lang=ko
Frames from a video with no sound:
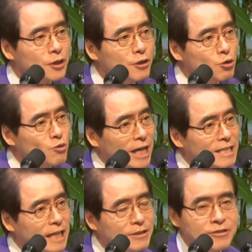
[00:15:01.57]
저주하는
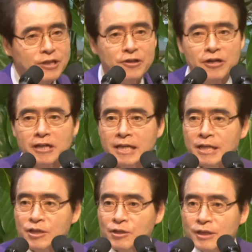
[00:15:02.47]
자든지 너를
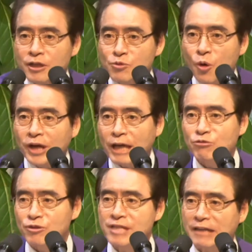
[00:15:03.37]
그 좋게
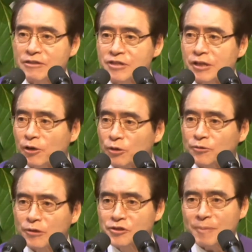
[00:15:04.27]
해주는 자든지
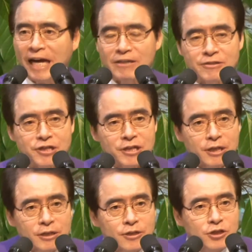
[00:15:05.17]
어떤 집에
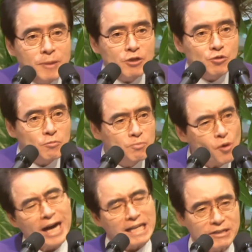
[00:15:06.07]
가든지 그 집에
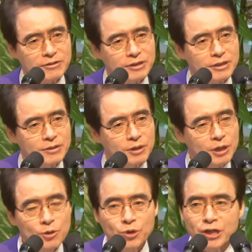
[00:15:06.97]
축복하라는 거예요.
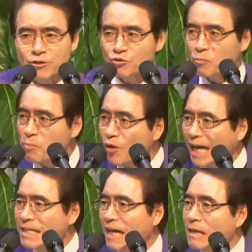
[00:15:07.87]
우리는
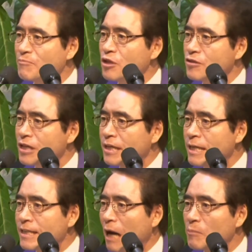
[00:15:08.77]
축복하는
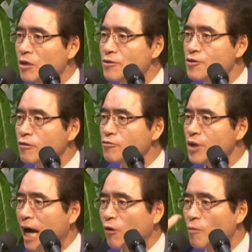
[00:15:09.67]
사람들이지 남을
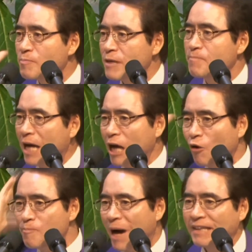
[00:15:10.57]
정죄하고
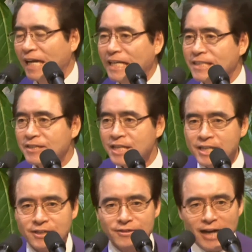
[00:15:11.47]
비판하고 판단하는
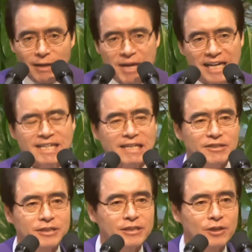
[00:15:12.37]
이런 사람이 아니라는
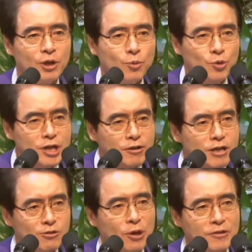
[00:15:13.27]
거예요. 우리
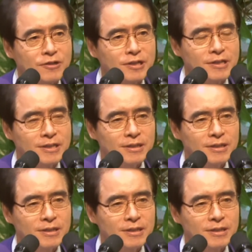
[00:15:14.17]
그리스도인들은